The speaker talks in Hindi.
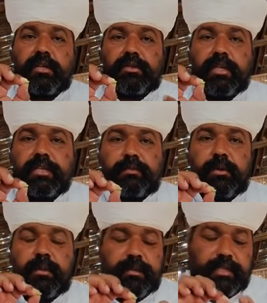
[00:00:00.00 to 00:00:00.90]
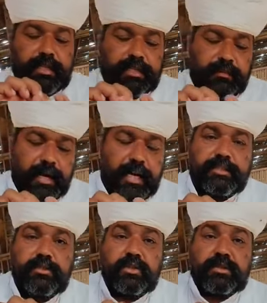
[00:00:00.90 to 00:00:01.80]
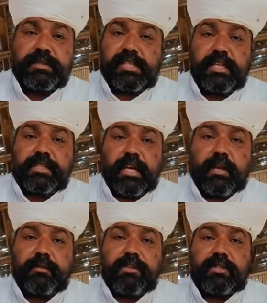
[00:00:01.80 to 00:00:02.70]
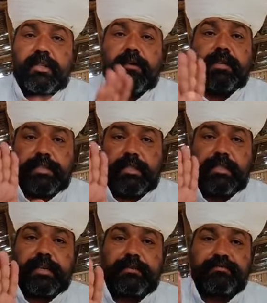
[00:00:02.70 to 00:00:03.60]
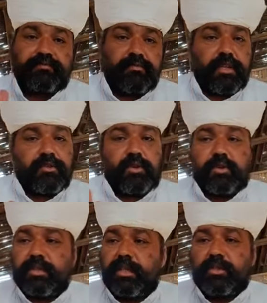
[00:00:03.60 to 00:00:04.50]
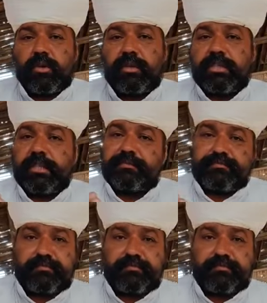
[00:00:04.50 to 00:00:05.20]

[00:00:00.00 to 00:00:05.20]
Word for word: थोड़ा ये प्रॉब्लम रहता है तब आज पिछले चार महीने से दवाई चल रही है तो घी तो वैसे